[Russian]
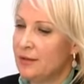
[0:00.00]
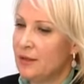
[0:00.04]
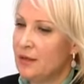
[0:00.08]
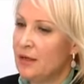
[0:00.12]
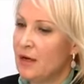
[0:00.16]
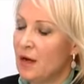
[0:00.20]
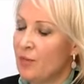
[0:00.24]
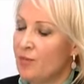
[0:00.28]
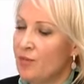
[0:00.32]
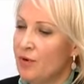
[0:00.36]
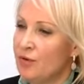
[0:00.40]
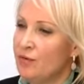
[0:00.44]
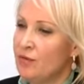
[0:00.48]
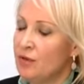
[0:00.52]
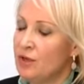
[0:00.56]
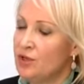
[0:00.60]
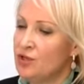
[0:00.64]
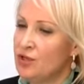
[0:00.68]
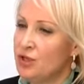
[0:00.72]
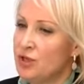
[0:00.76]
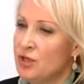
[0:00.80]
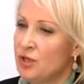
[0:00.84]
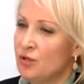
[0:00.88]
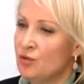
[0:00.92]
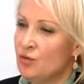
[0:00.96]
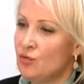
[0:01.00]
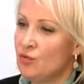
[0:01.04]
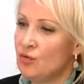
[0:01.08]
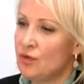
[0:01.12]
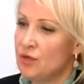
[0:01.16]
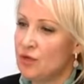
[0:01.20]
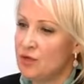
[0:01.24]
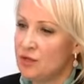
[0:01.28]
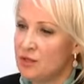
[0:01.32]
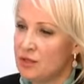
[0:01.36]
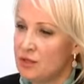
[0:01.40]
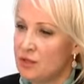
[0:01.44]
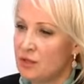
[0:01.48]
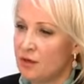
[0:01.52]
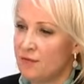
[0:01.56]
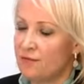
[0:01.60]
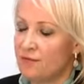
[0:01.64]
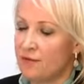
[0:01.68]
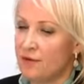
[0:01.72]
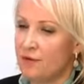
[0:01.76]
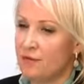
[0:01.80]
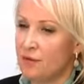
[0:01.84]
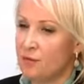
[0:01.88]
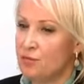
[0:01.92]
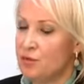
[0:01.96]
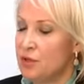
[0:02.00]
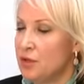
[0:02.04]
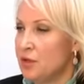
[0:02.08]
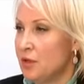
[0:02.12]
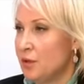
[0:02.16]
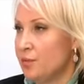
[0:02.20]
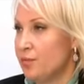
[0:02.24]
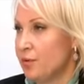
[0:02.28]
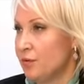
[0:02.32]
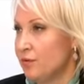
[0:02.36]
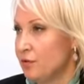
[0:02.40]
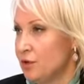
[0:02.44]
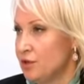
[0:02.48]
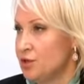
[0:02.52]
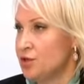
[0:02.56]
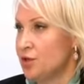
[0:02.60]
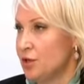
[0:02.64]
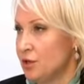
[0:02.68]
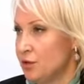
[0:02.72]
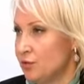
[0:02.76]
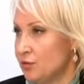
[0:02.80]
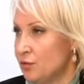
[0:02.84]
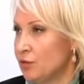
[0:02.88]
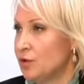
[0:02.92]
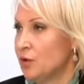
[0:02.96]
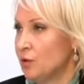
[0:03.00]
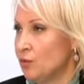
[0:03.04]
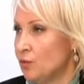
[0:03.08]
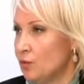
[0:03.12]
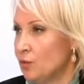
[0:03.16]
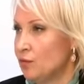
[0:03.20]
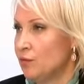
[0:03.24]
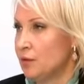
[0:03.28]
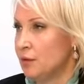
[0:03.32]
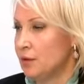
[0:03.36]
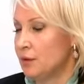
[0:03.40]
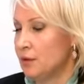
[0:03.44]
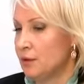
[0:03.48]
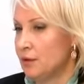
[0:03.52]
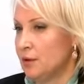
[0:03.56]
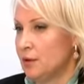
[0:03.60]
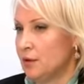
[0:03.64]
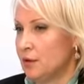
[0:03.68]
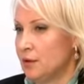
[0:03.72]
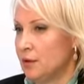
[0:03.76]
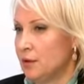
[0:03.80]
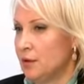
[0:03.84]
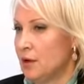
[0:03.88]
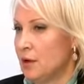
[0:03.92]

для привлечения туристов и вообще для привлечения вот такого,